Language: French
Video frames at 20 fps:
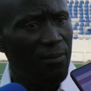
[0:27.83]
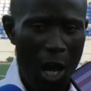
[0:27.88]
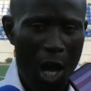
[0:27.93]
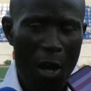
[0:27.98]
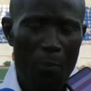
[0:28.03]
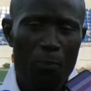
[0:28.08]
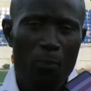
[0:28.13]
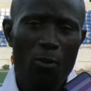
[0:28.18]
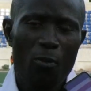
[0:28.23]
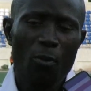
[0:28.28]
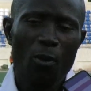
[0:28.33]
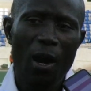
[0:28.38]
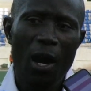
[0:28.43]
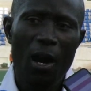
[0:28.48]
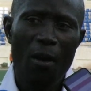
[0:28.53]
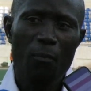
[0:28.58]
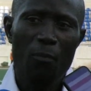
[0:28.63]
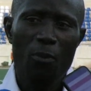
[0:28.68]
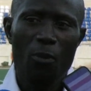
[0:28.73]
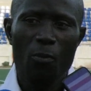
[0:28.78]
Ah, pour,
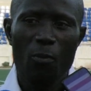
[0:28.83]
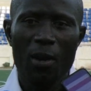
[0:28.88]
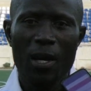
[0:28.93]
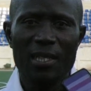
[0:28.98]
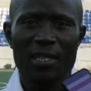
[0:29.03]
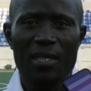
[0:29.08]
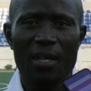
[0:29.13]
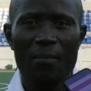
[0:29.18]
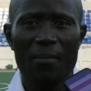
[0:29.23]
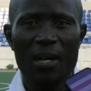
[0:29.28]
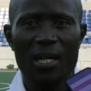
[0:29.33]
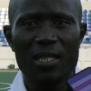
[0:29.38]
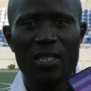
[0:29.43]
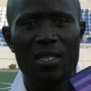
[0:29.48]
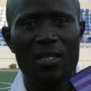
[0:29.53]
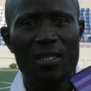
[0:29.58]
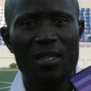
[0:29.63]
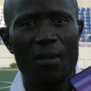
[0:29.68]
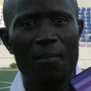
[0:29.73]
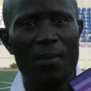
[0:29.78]
moi, pour moi, ce
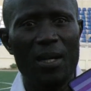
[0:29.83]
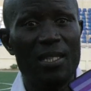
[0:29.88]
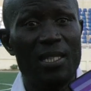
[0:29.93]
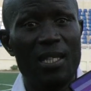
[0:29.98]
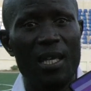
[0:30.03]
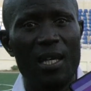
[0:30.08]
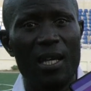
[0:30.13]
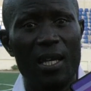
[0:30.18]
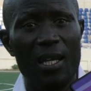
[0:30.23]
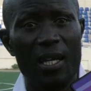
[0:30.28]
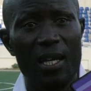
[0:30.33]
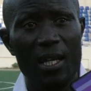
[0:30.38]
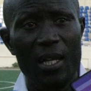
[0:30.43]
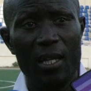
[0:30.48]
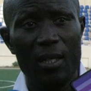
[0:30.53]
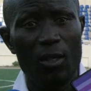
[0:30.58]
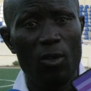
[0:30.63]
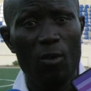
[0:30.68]
match, ce match c'est